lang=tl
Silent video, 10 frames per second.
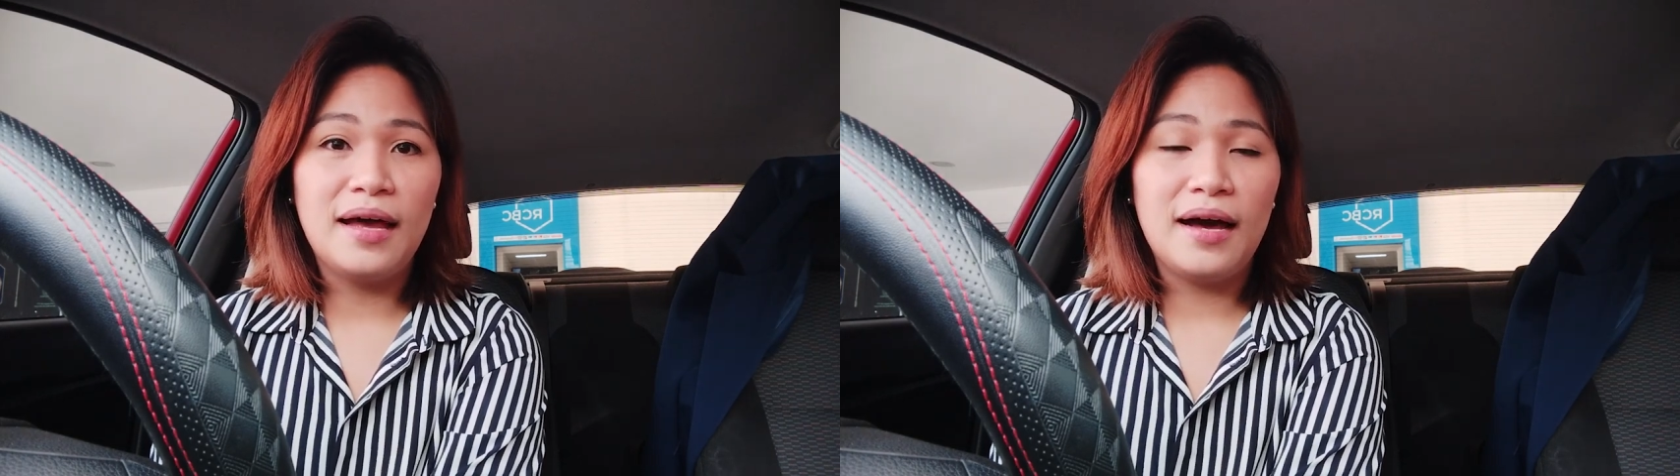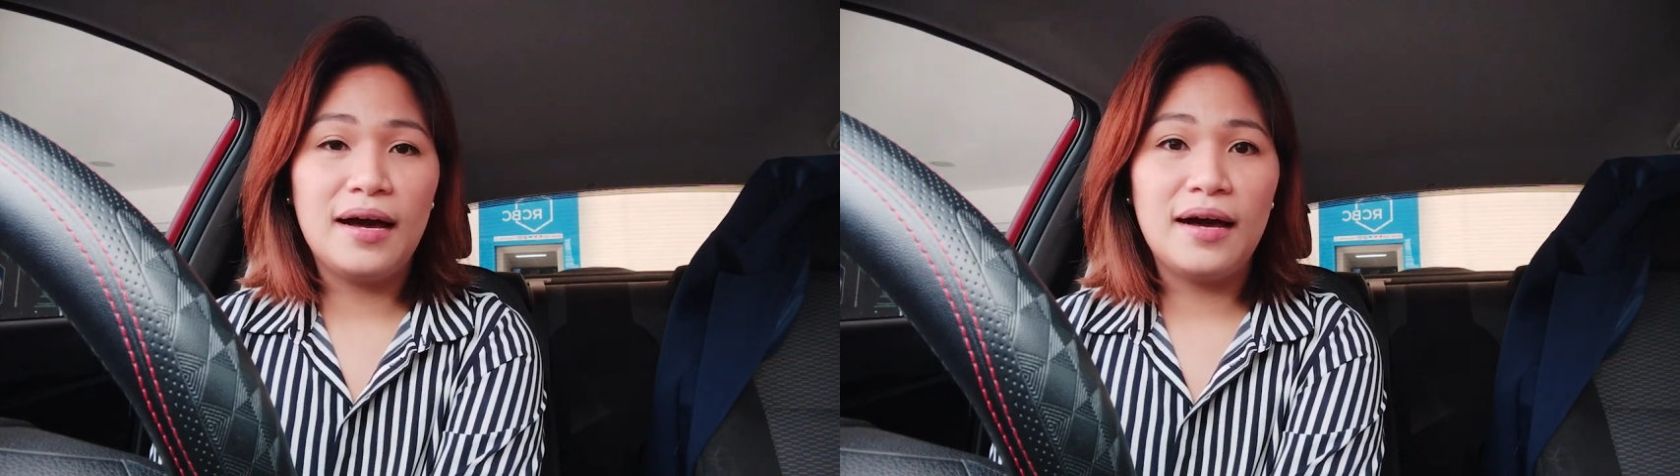
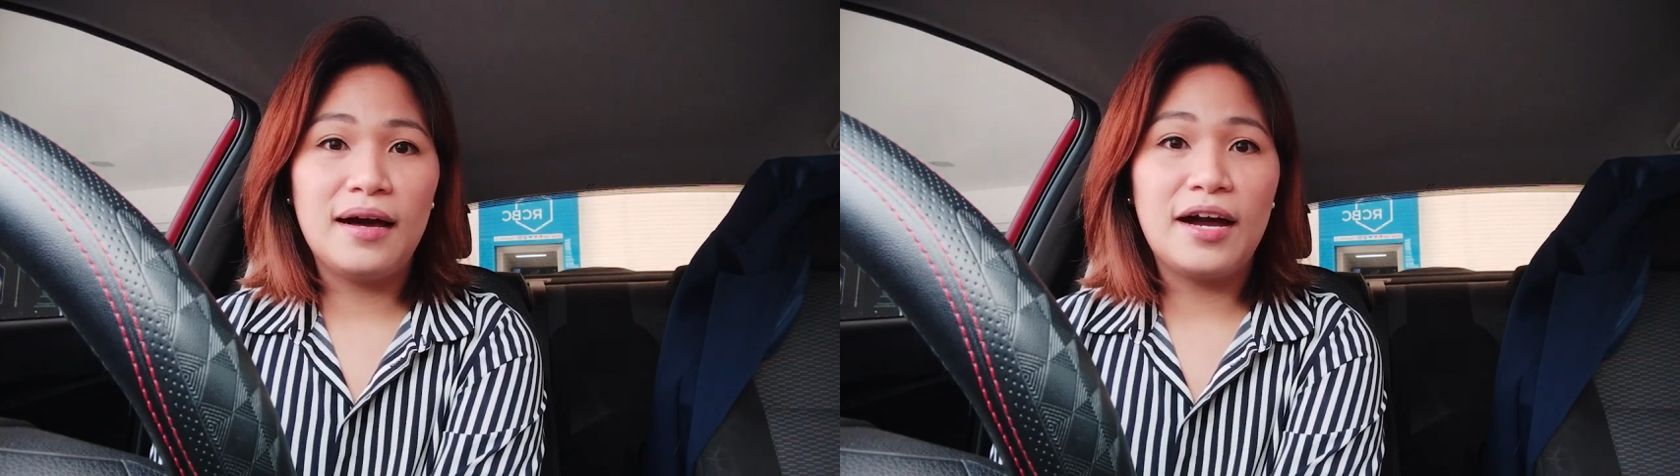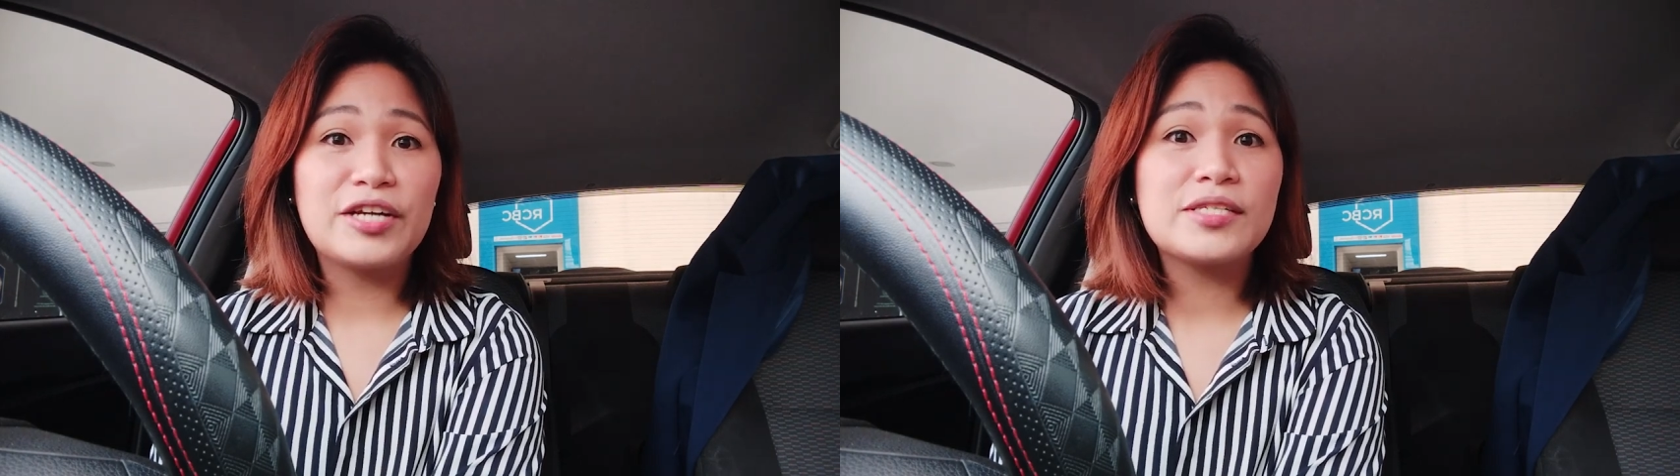
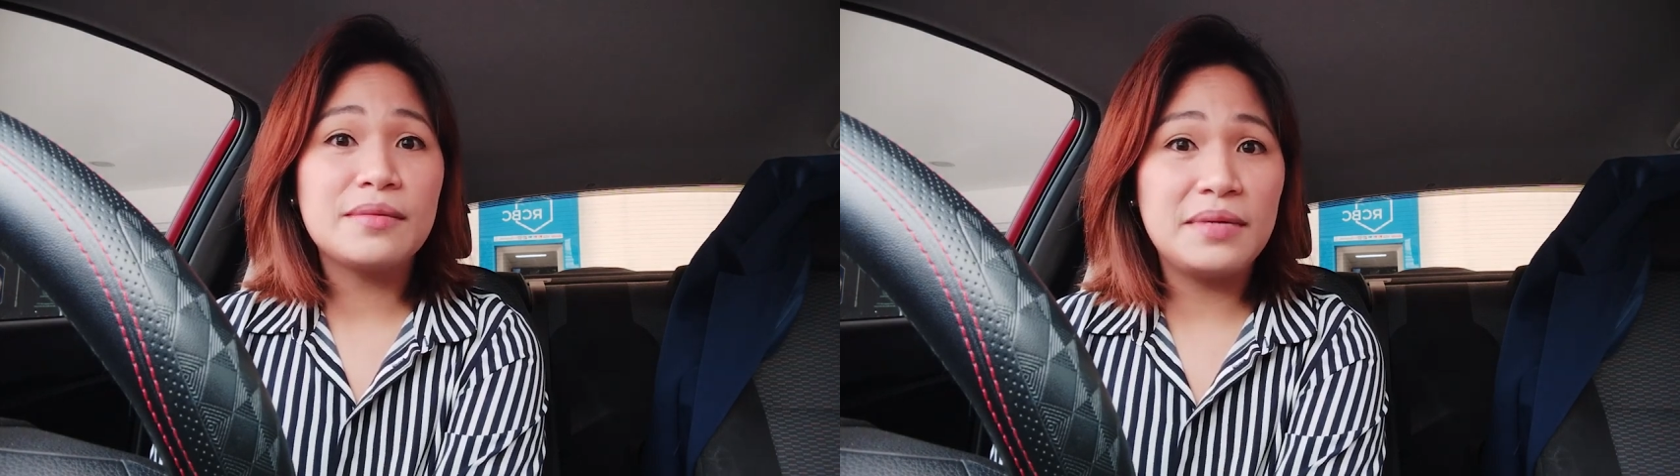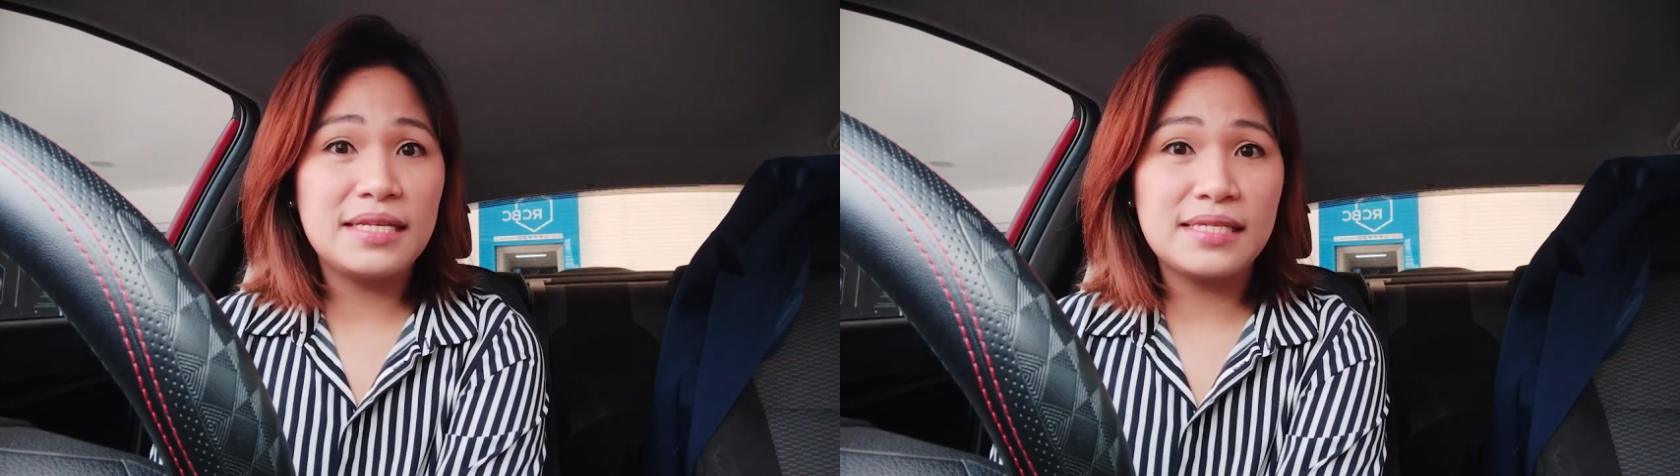uh,
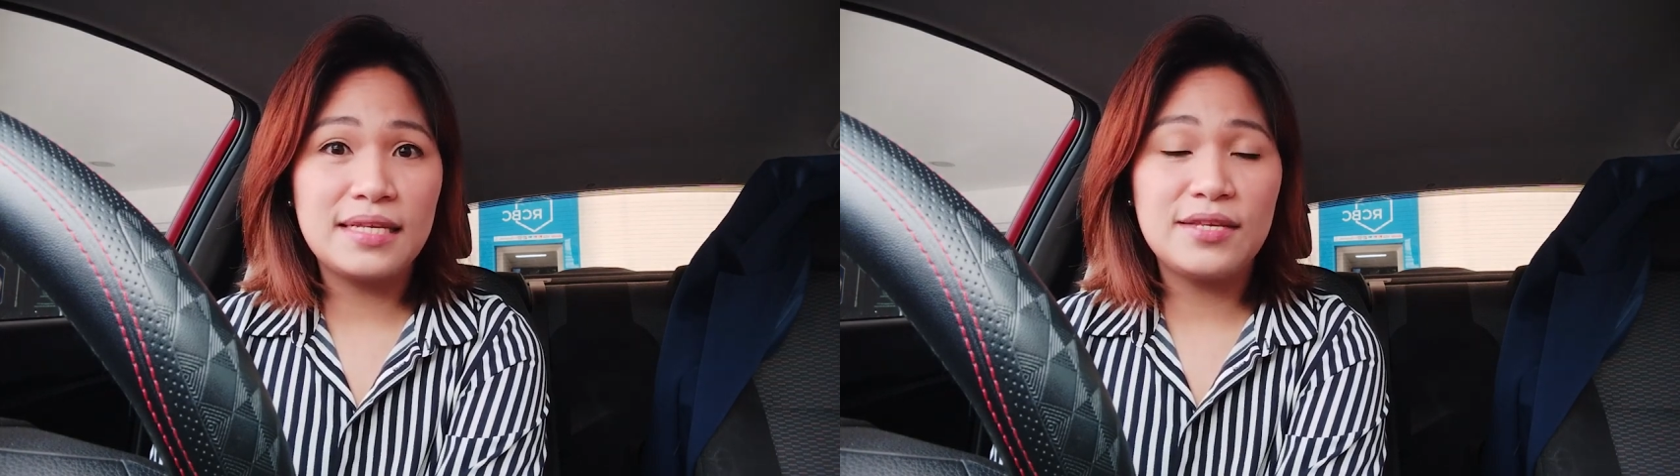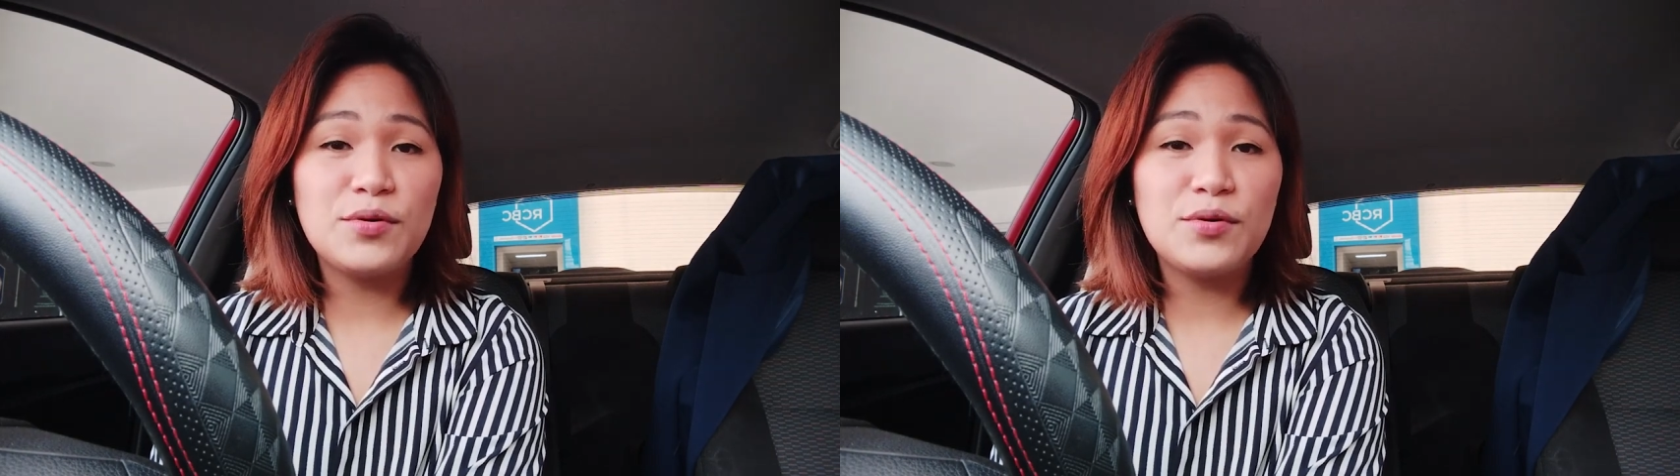RCBC